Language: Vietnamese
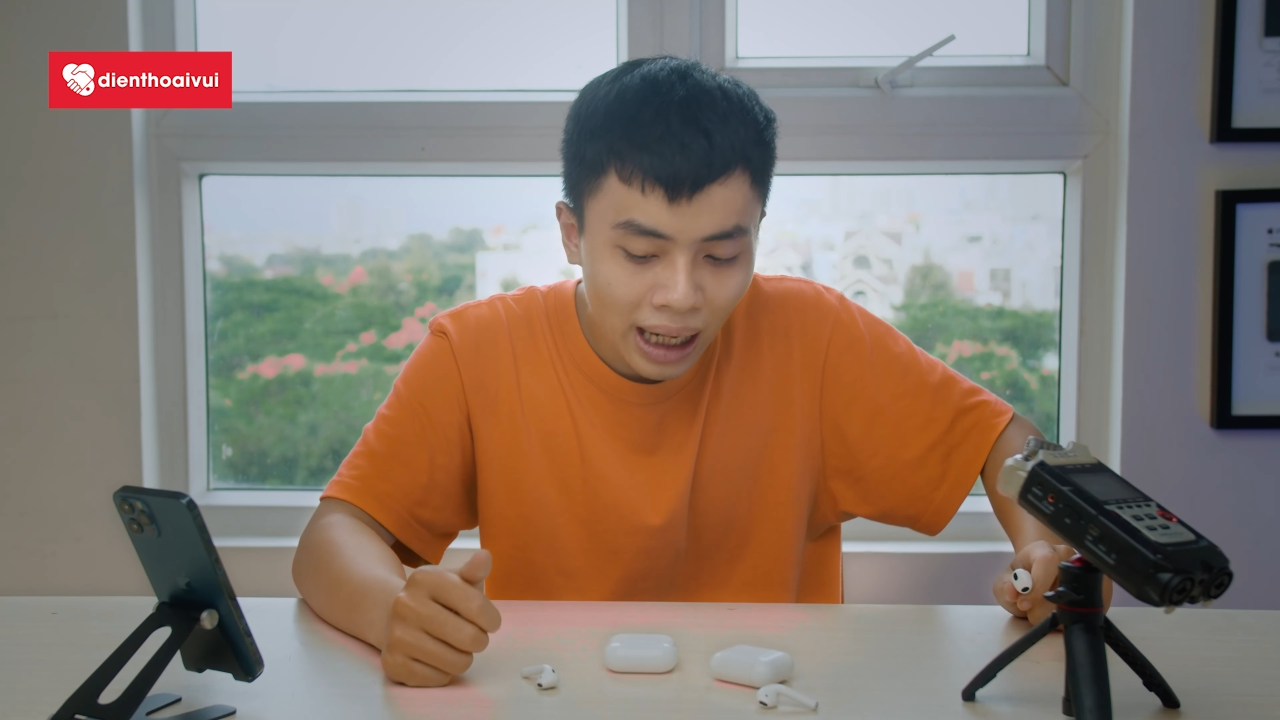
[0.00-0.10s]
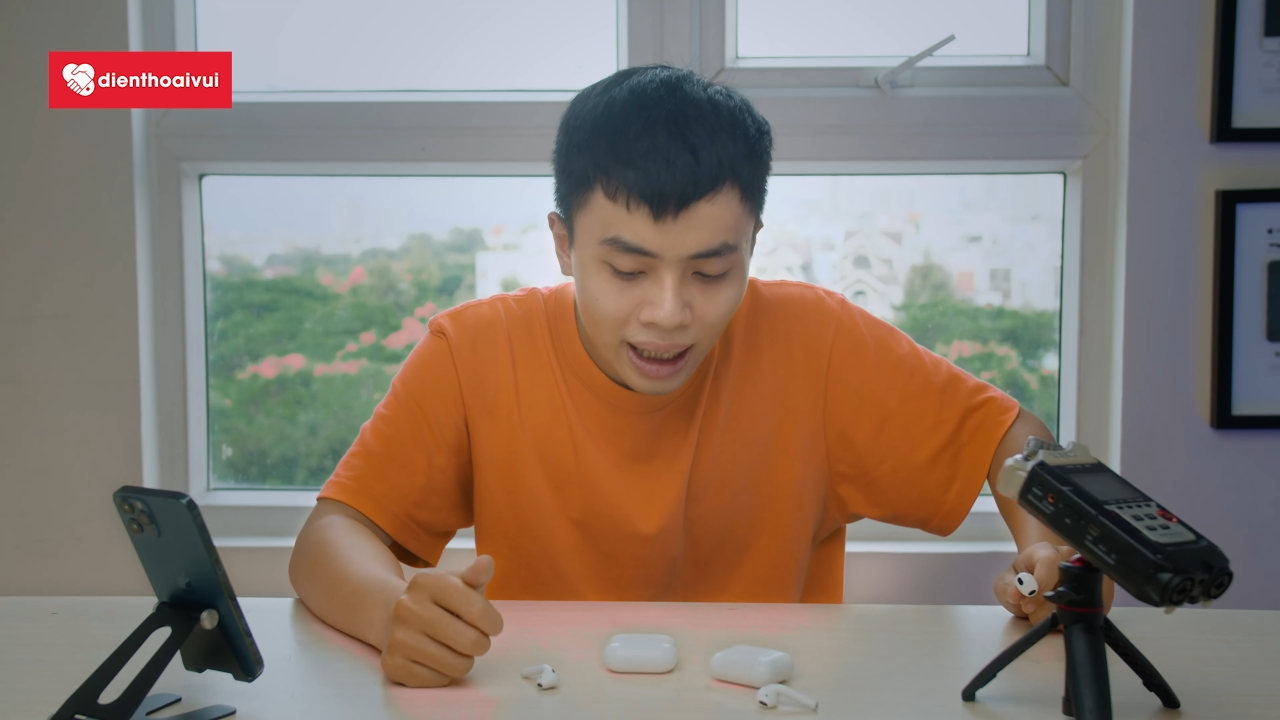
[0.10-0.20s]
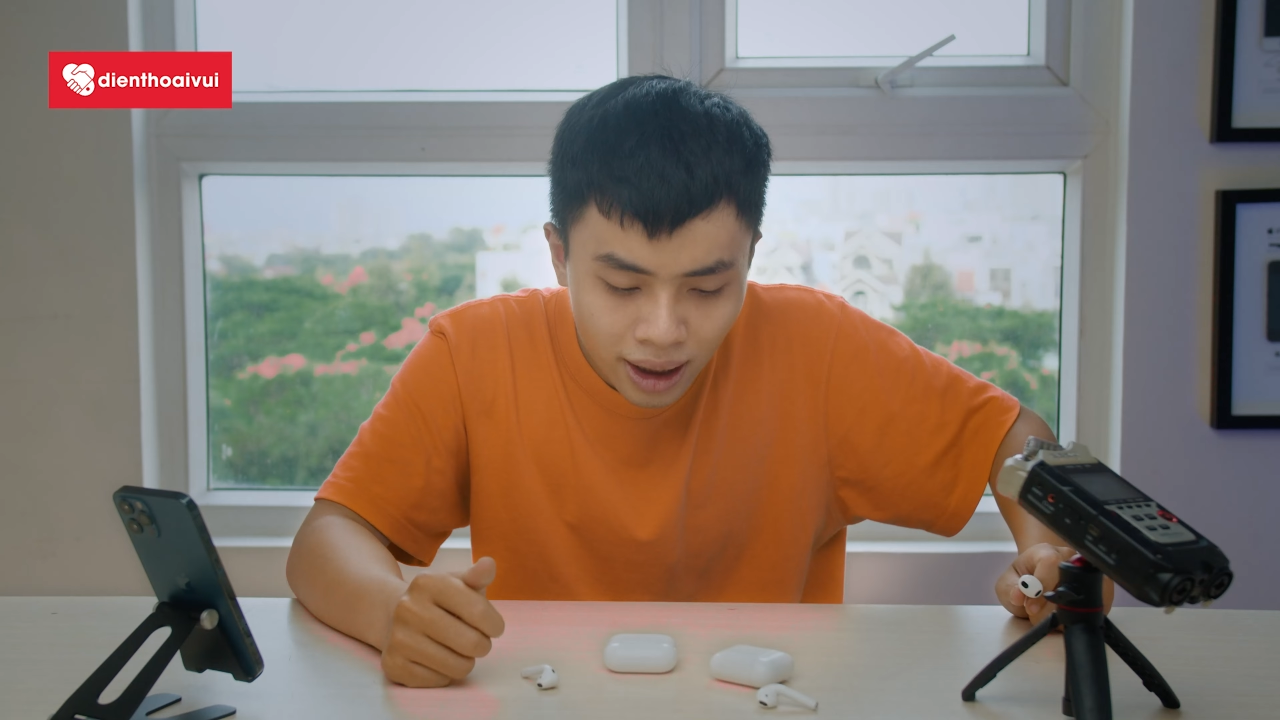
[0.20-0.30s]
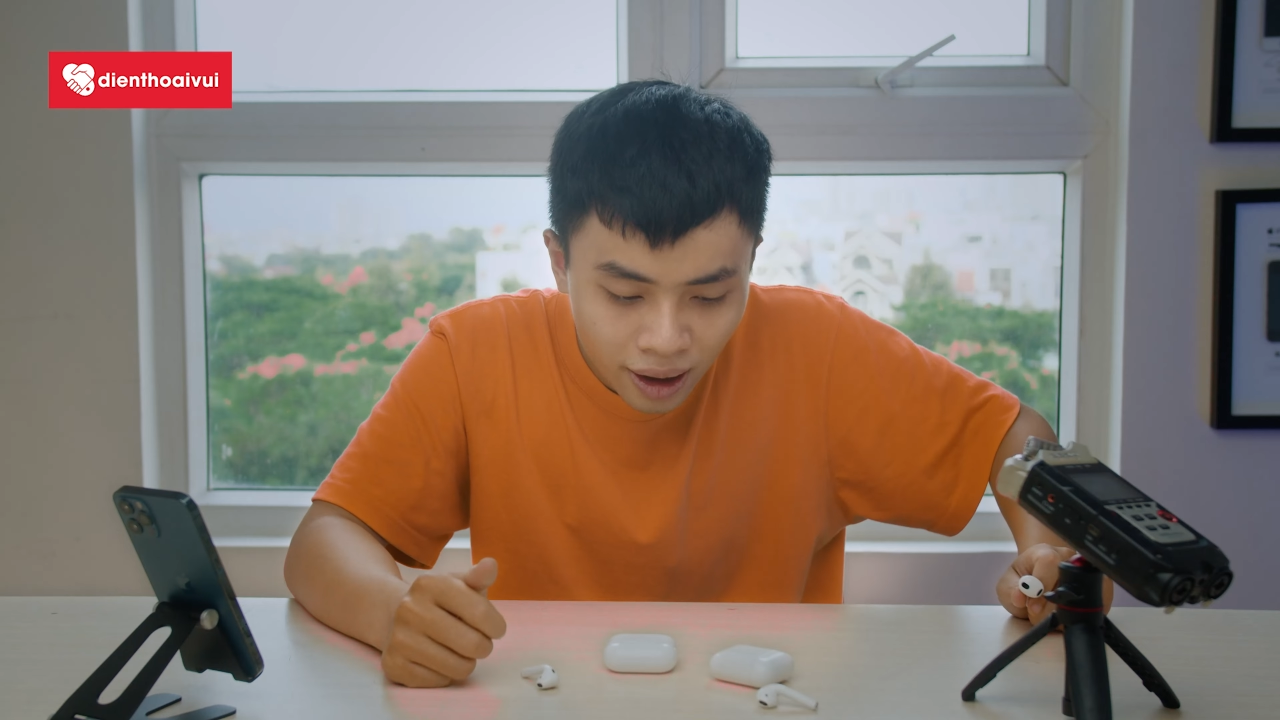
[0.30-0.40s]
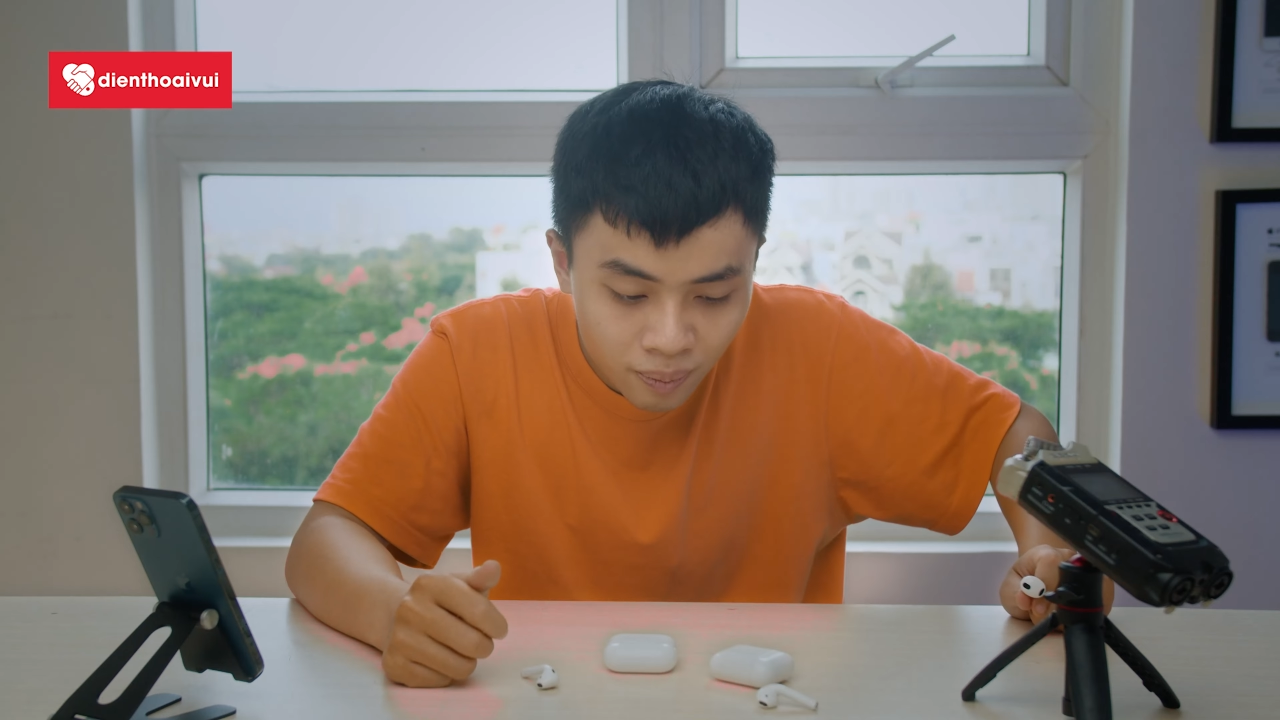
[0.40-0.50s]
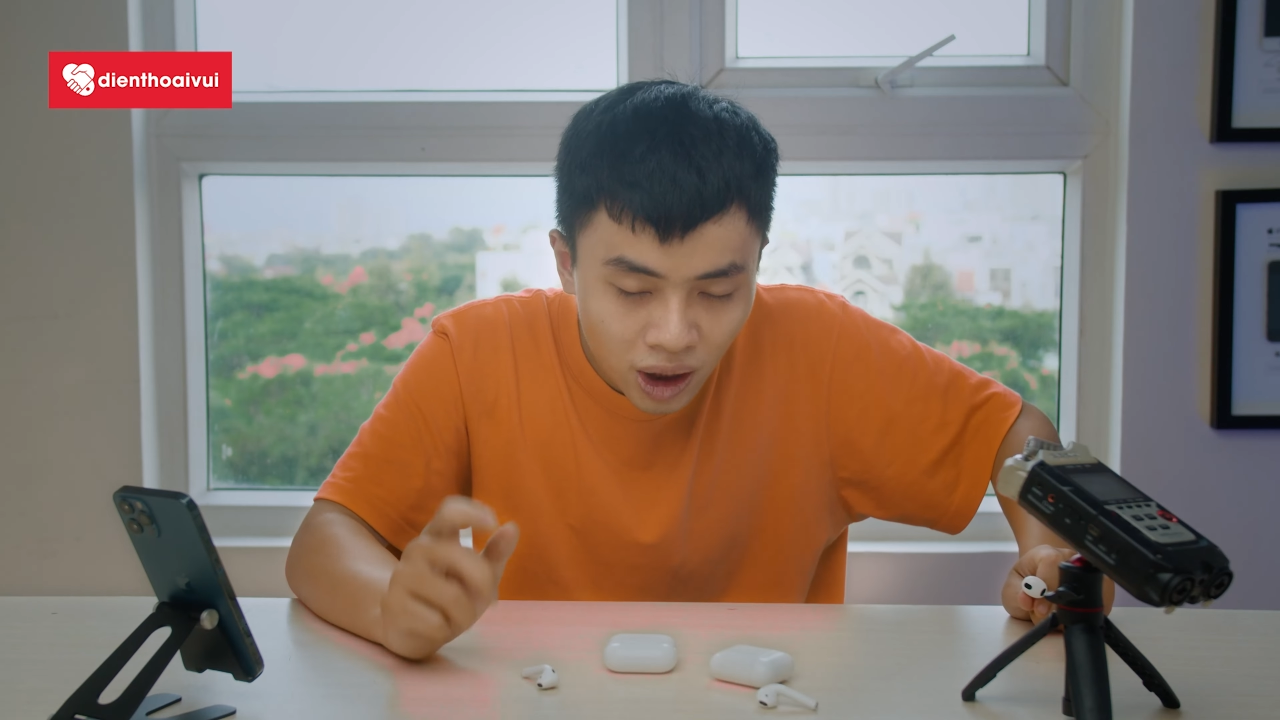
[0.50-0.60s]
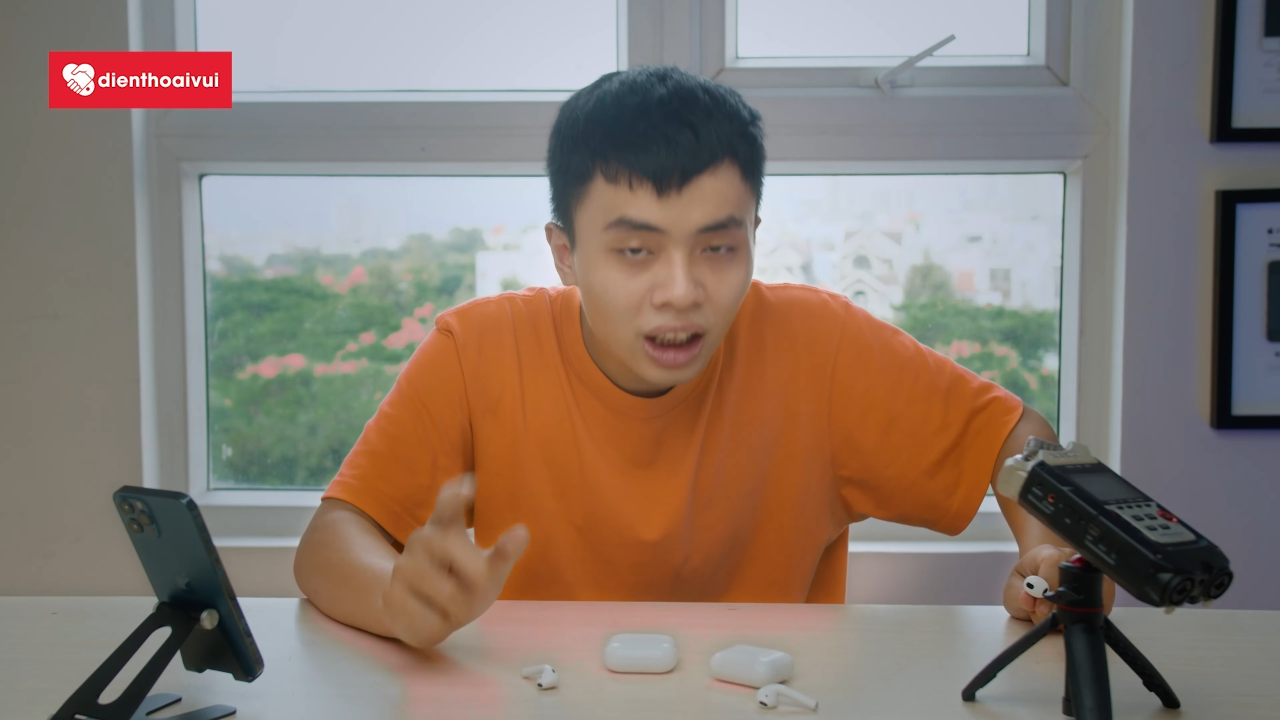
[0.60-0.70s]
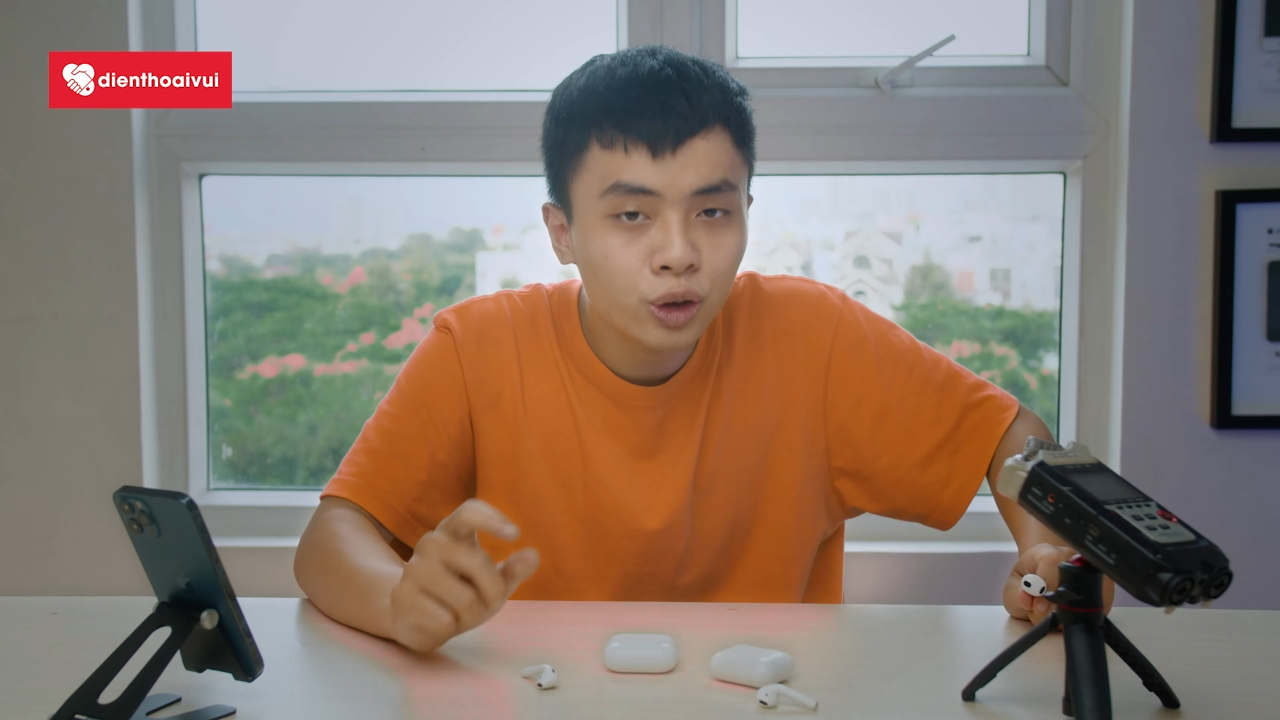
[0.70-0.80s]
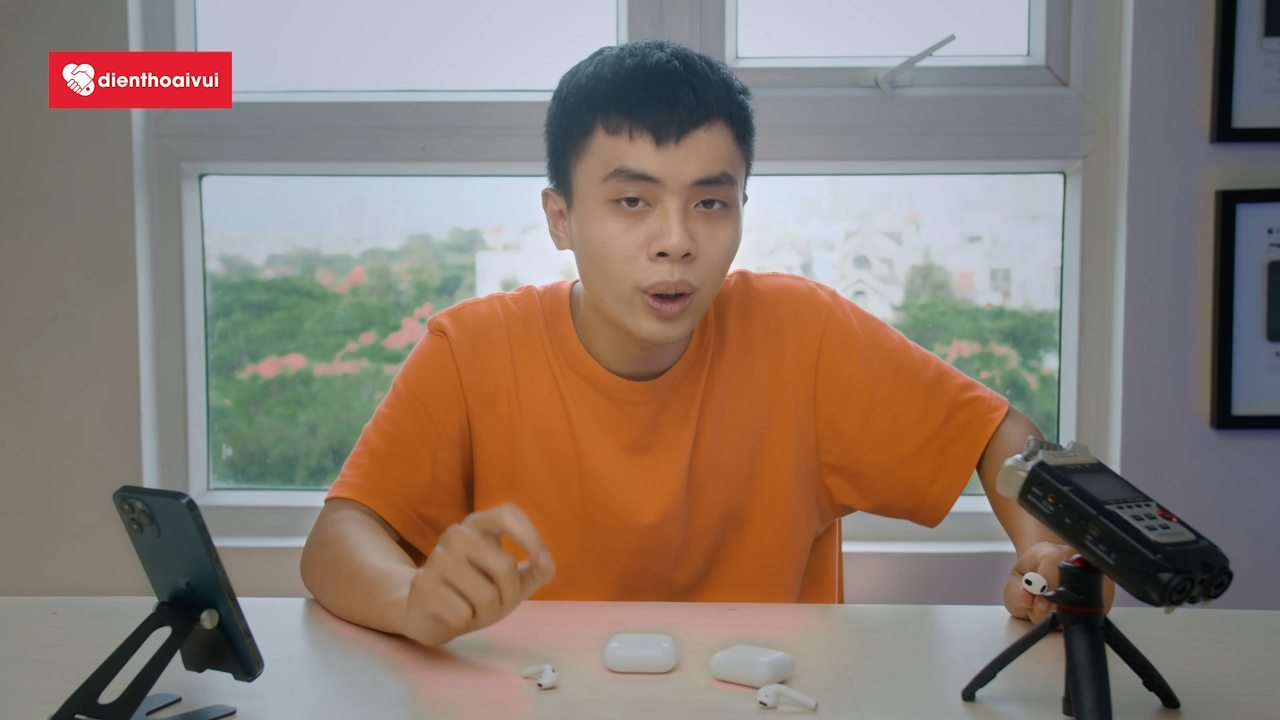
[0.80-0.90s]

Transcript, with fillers: cái điểm rất là